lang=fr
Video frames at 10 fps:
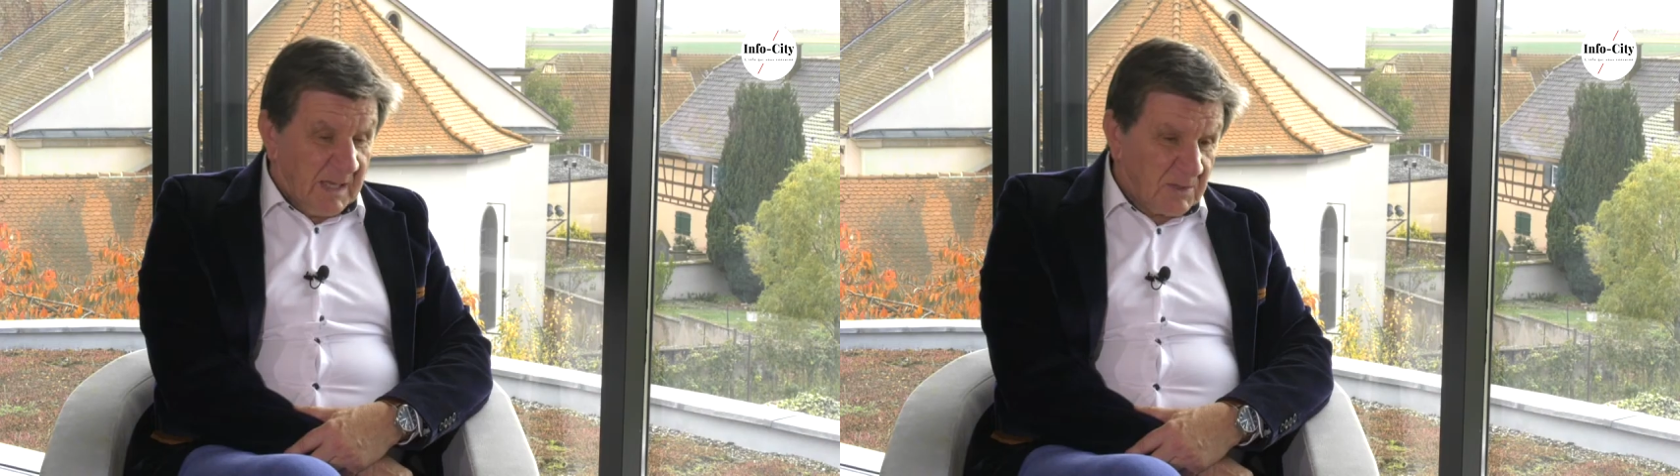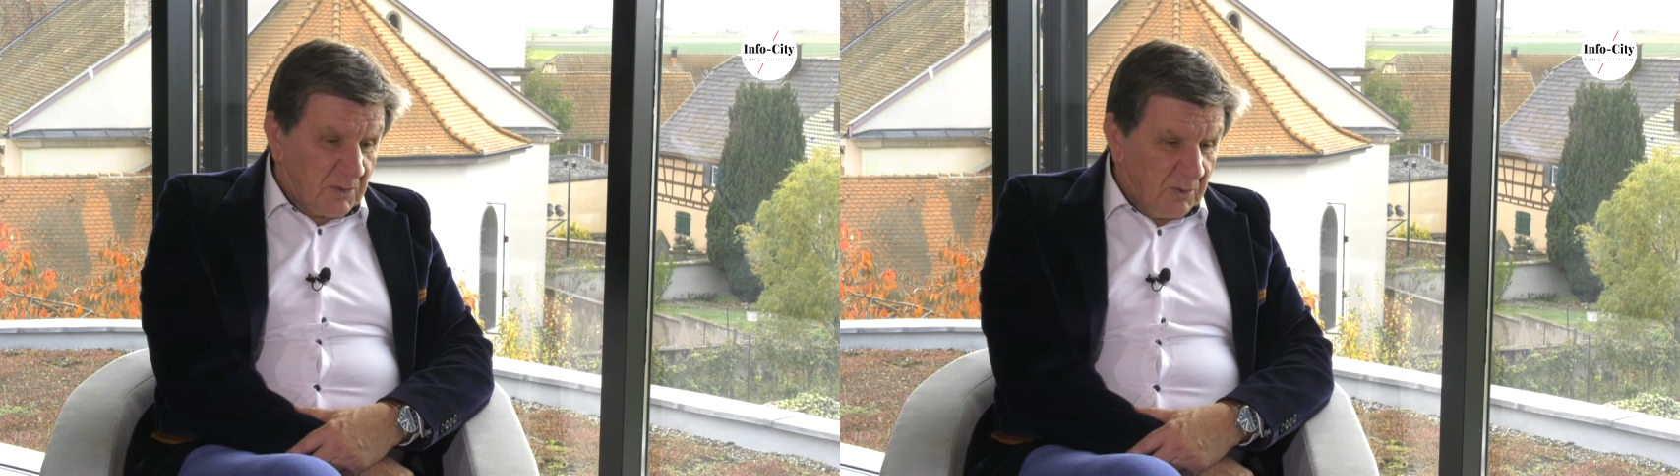
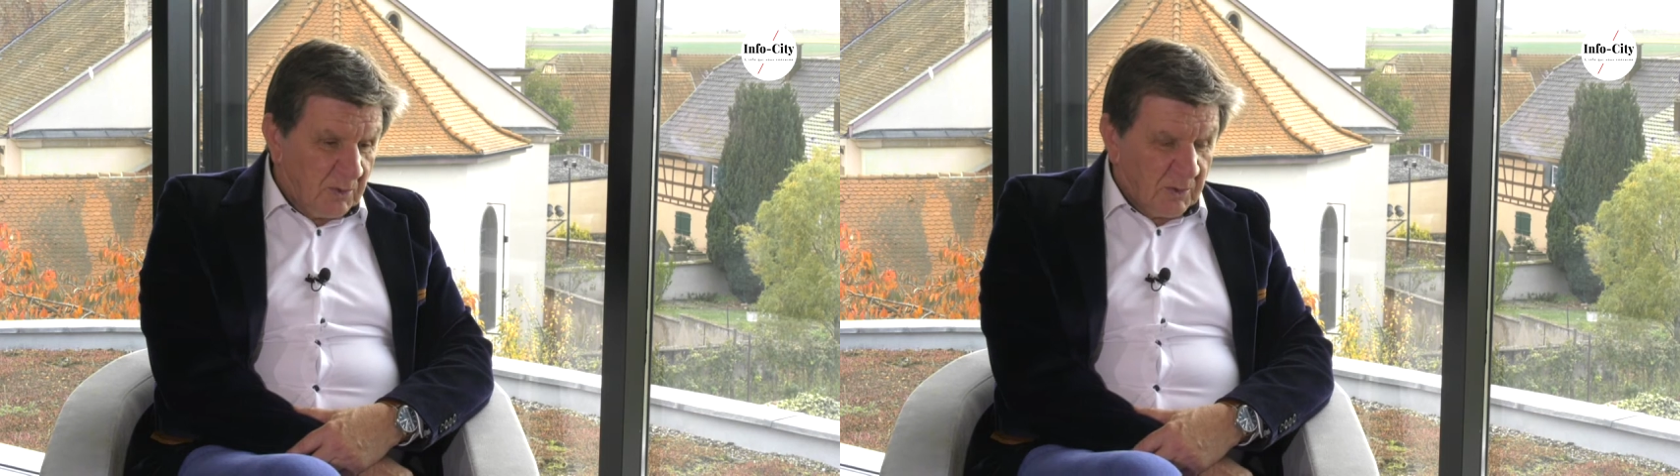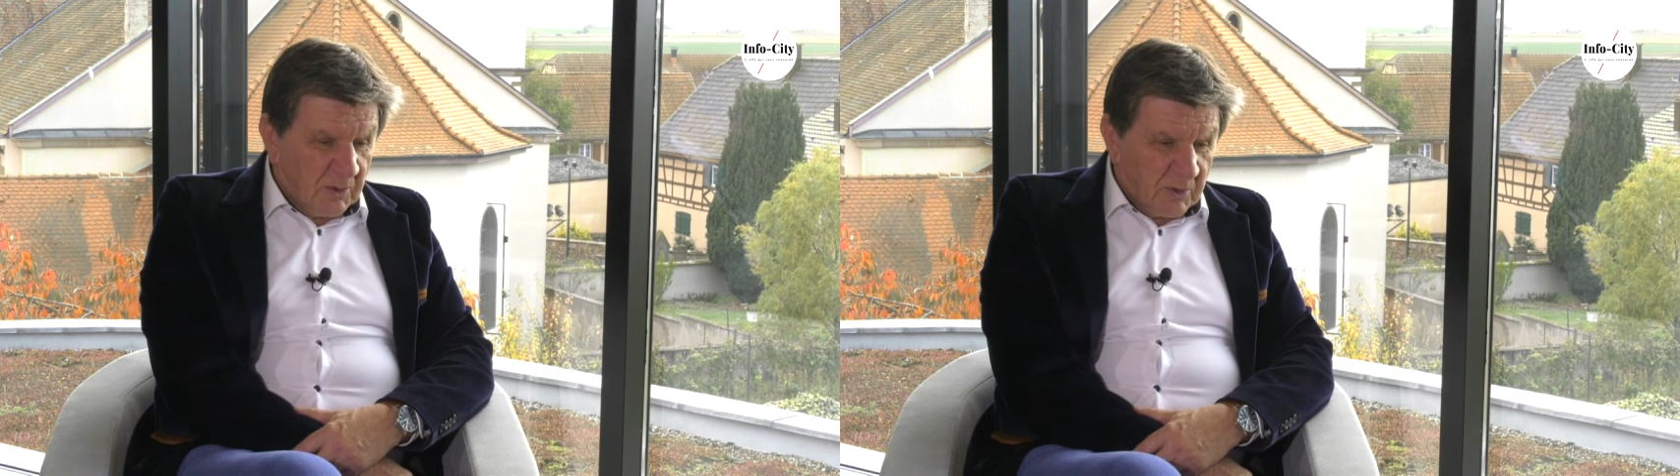Bien
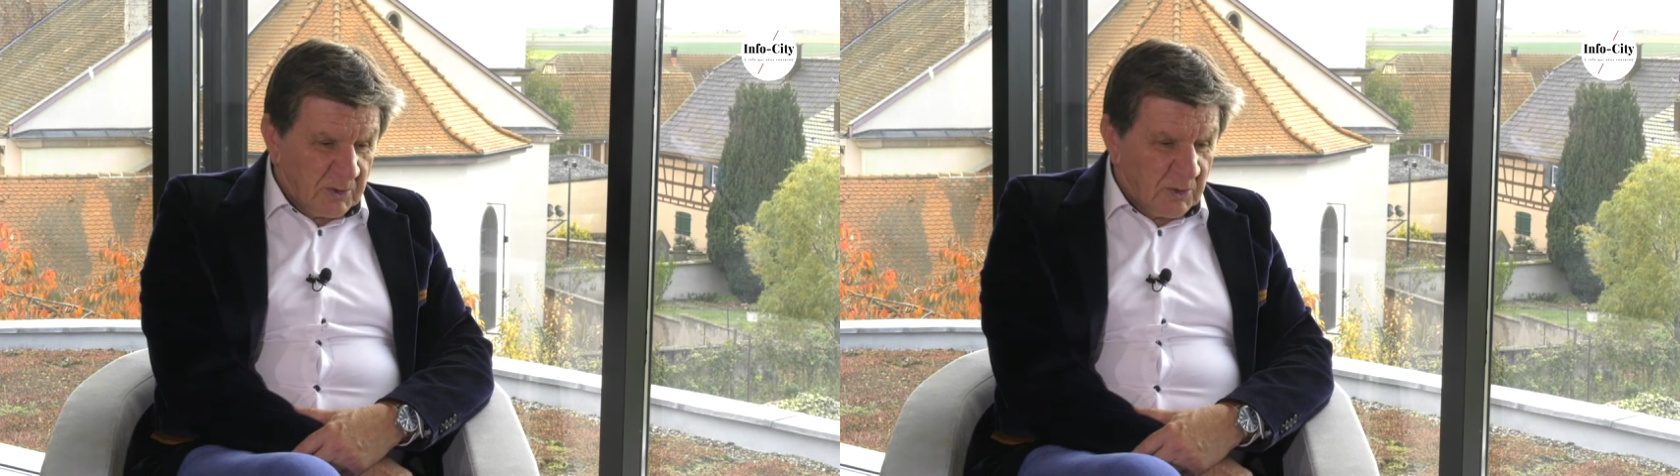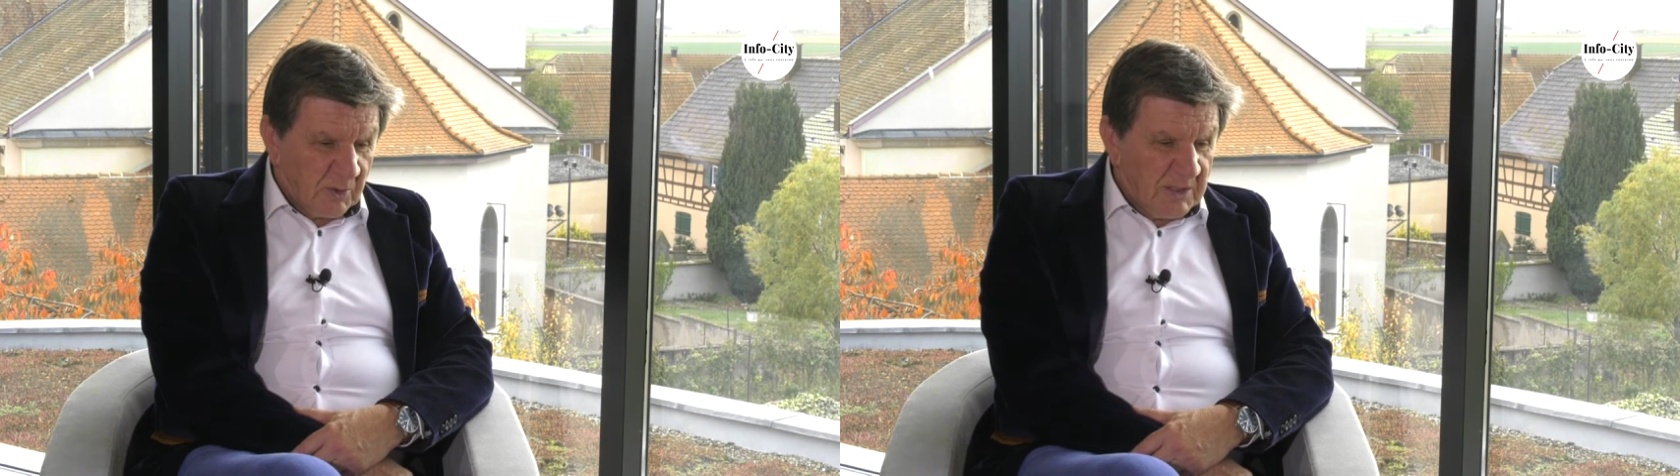sûr, euh,
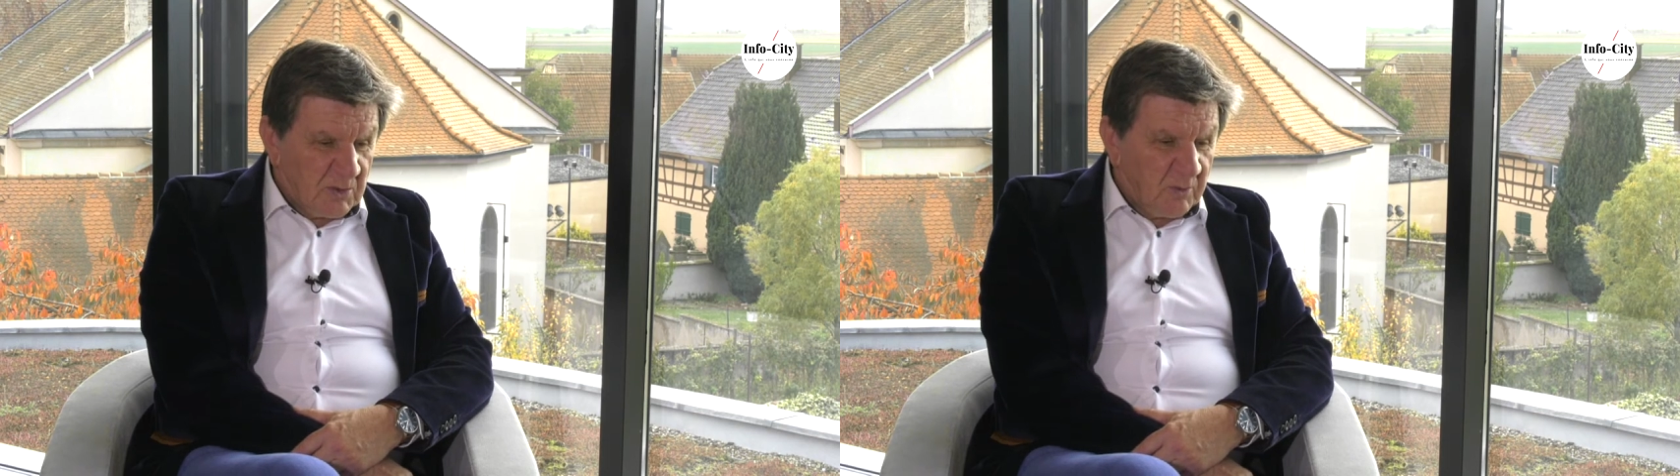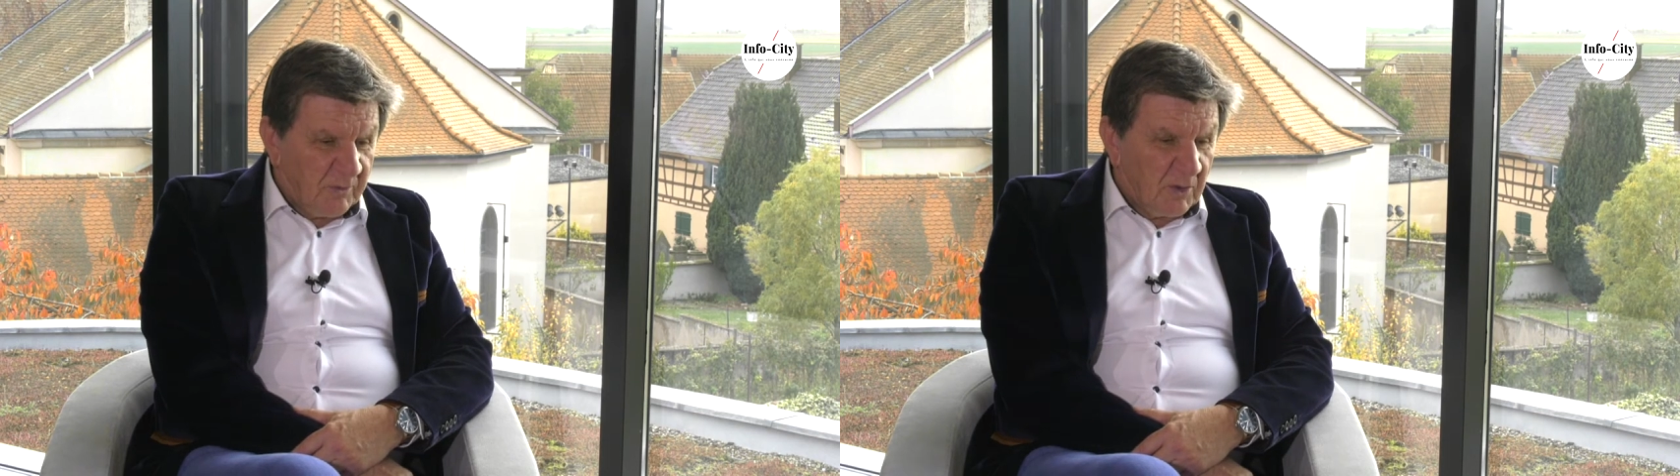ce qui
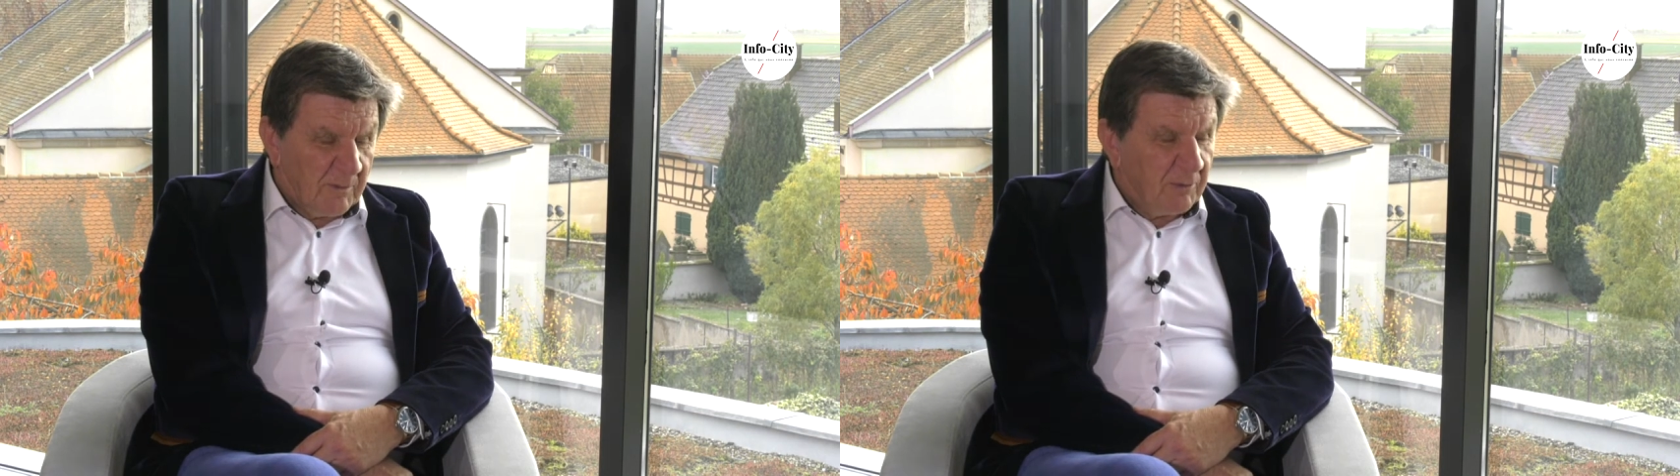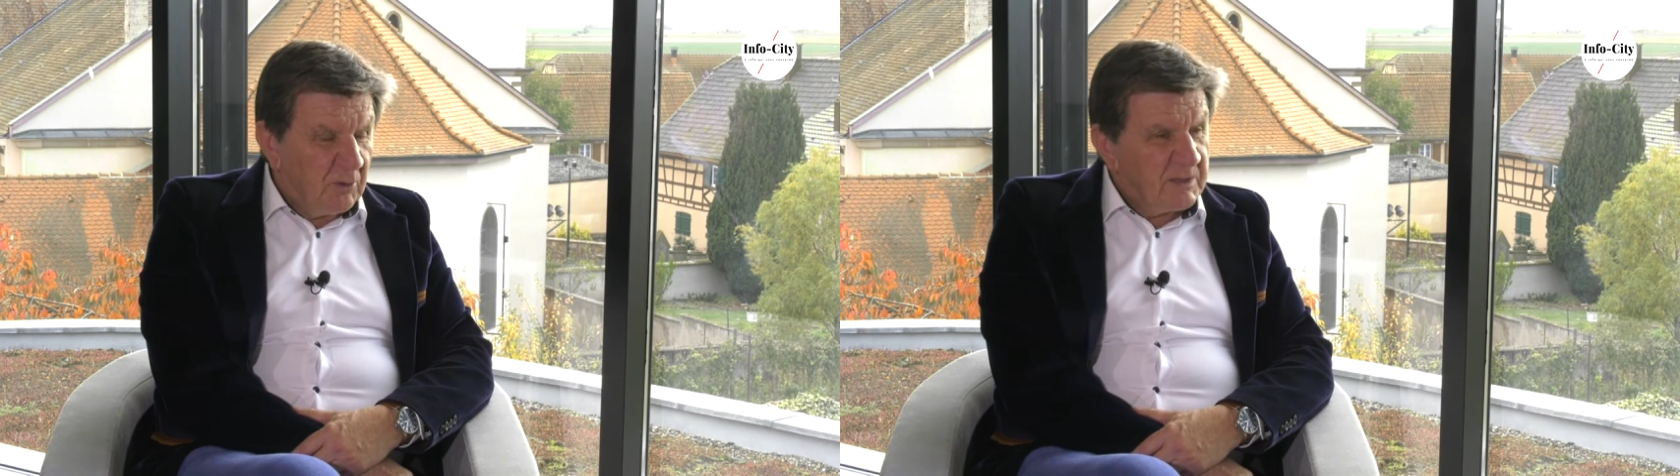souffre
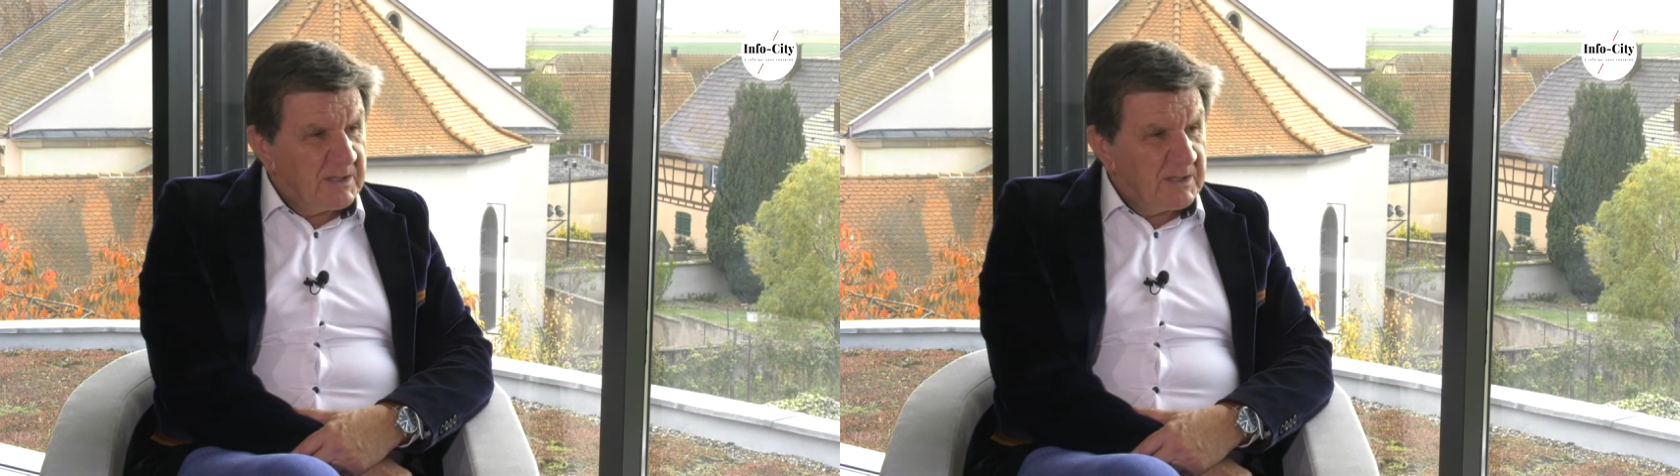le plus,